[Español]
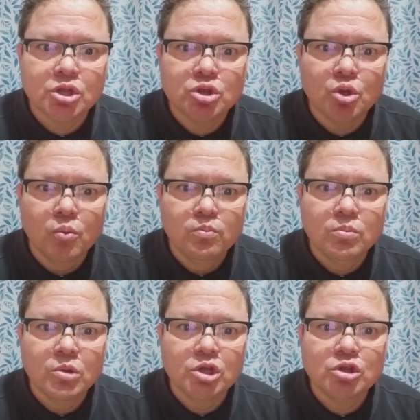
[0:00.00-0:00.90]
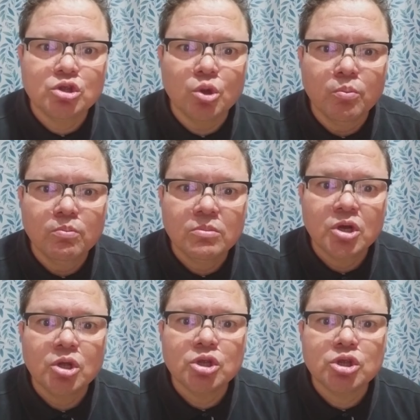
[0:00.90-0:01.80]
Tum, tum,
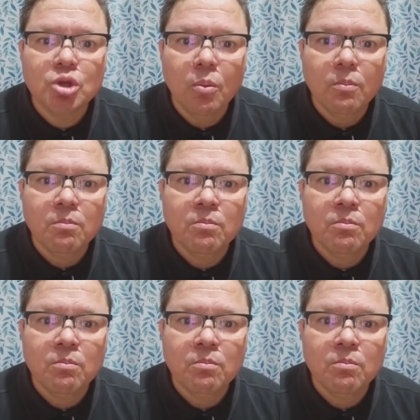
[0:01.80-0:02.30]
tum.